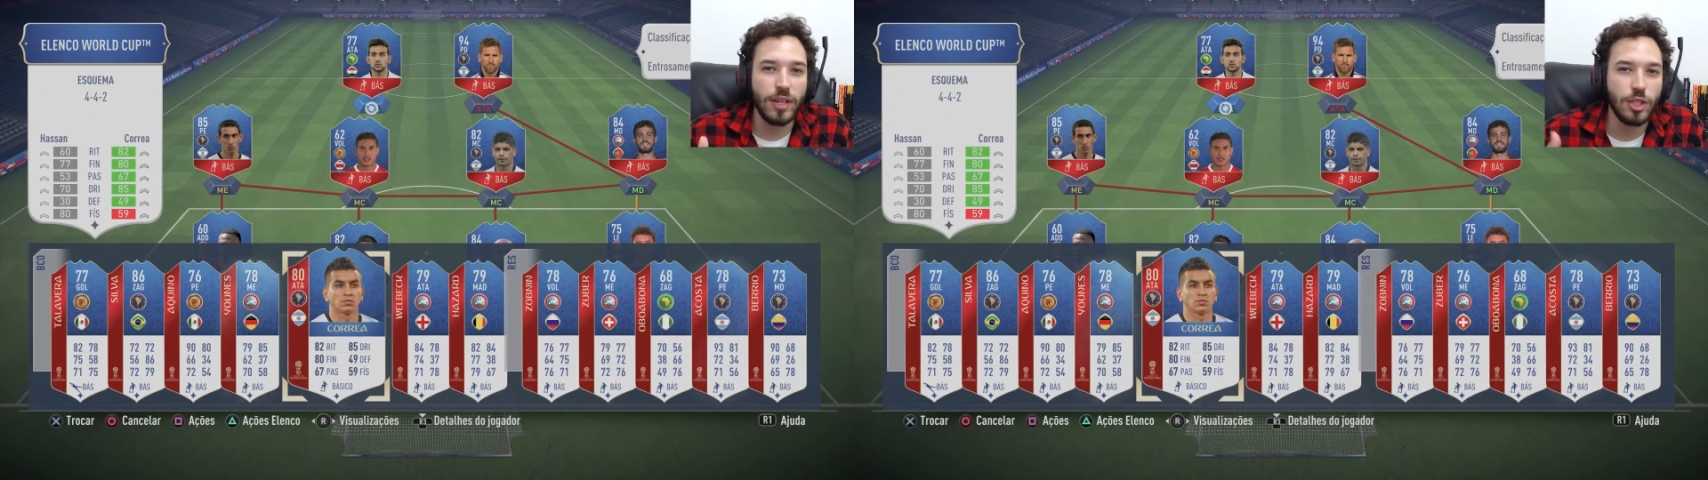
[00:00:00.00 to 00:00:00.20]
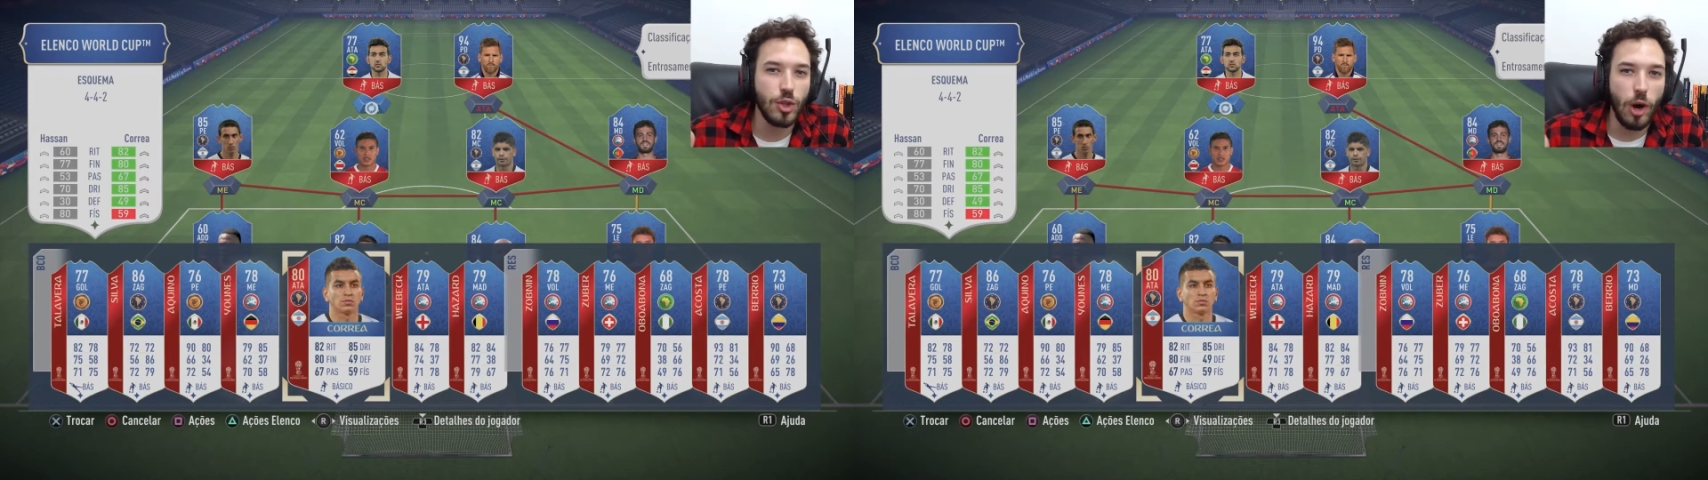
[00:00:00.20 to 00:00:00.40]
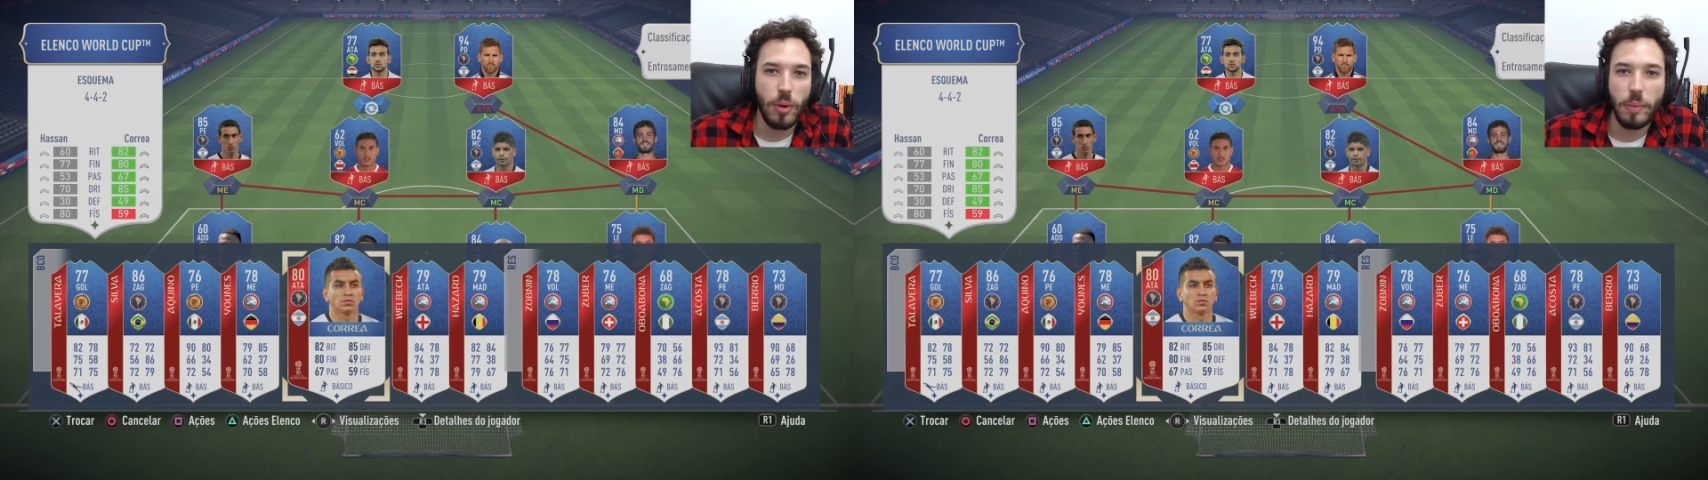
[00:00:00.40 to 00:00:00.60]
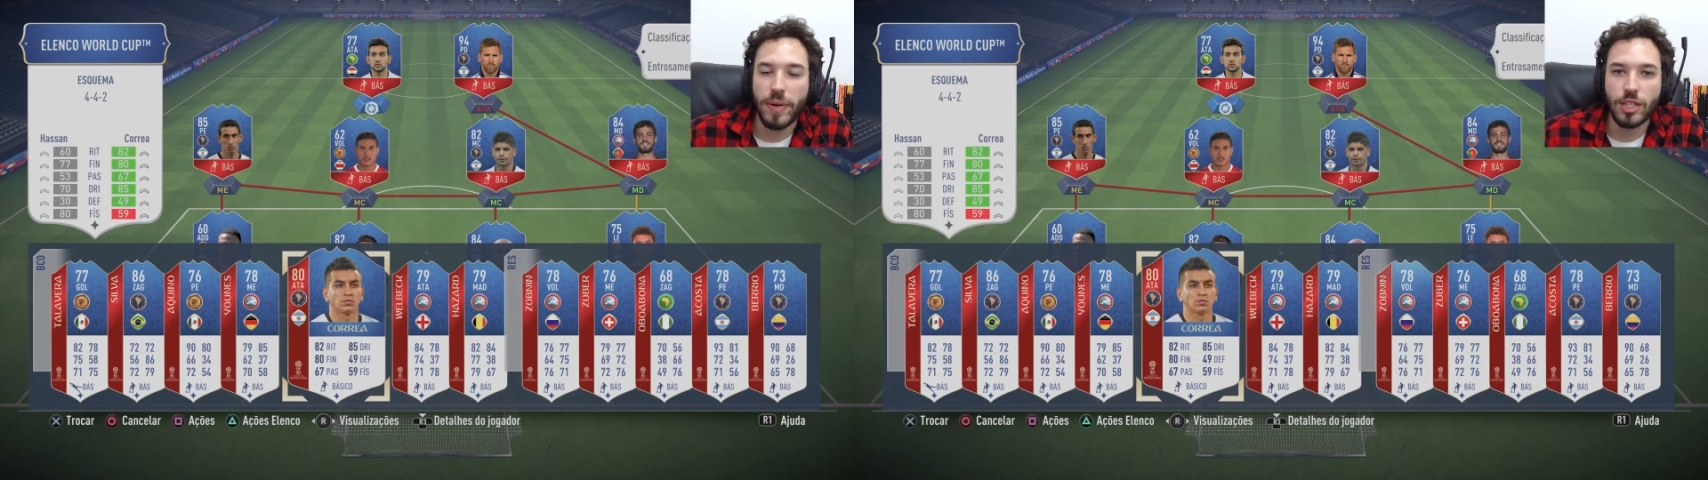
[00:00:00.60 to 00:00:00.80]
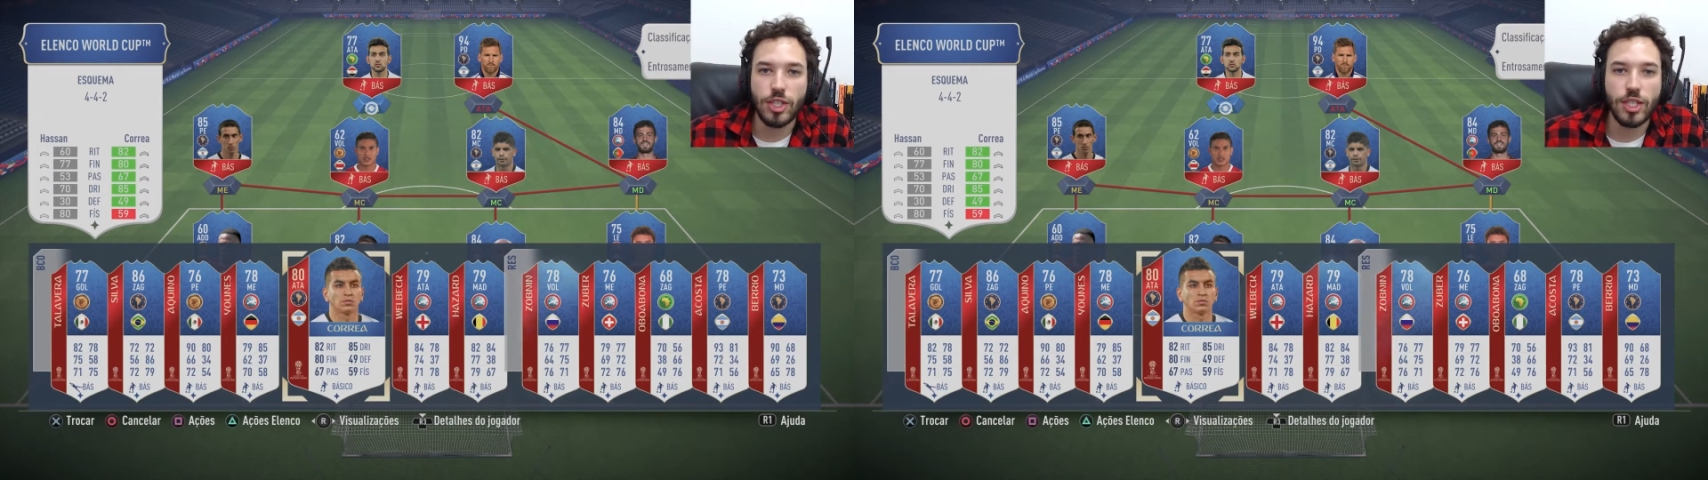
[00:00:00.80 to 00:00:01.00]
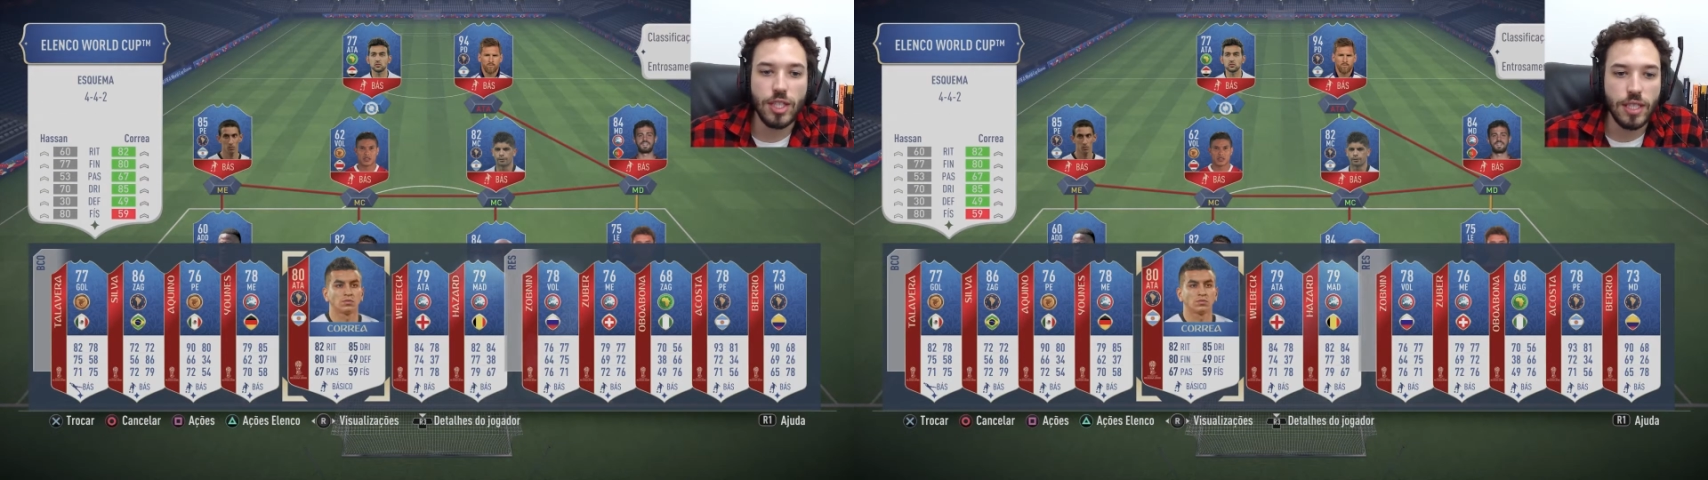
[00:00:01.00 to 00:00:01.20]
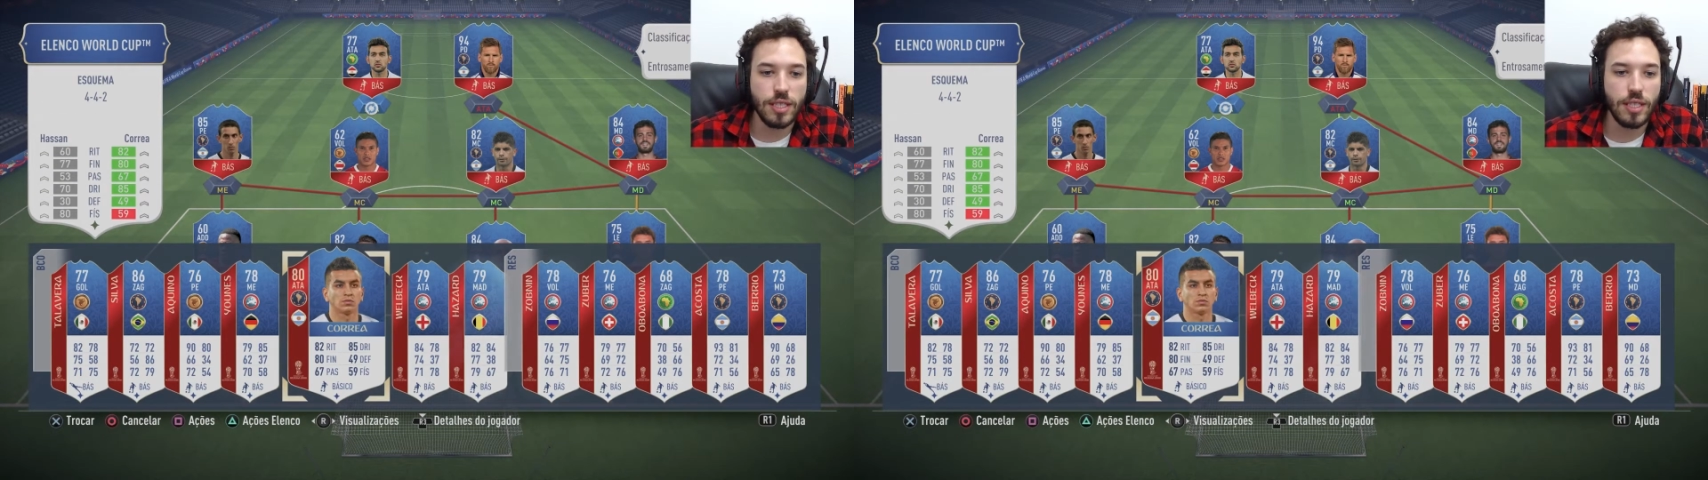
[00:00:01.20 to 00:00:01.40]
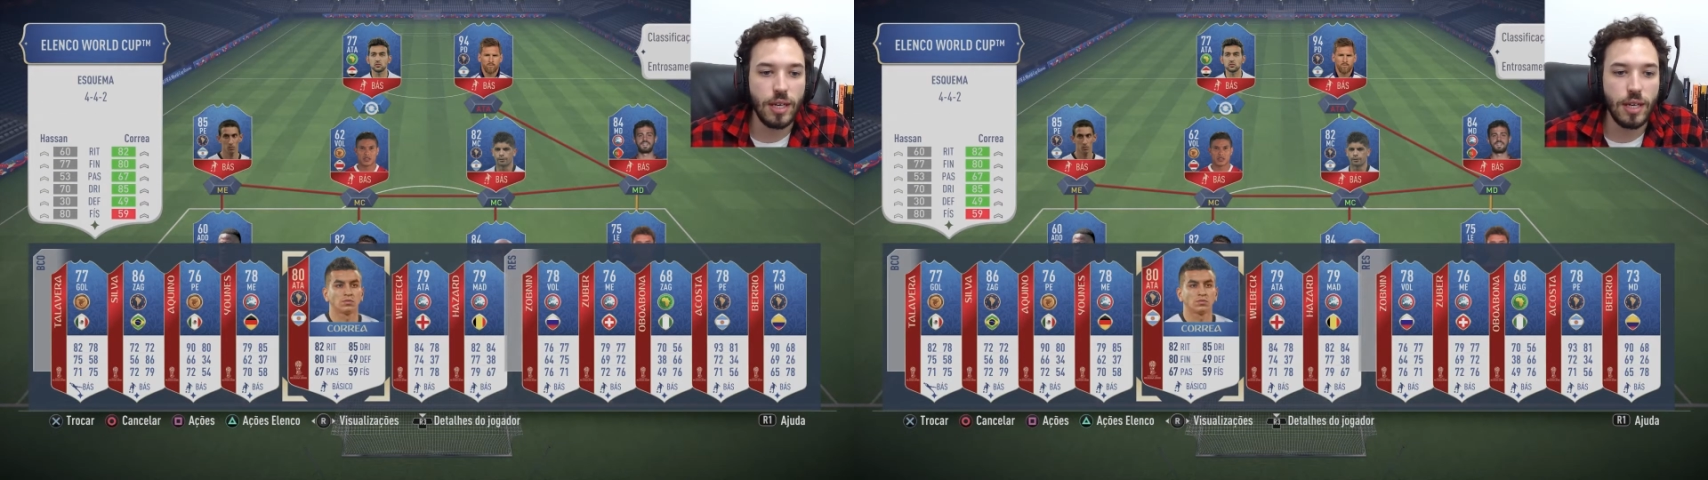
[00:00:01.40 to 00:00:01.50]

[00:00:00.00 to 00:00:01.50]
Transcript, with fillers: que é jogar uma partida,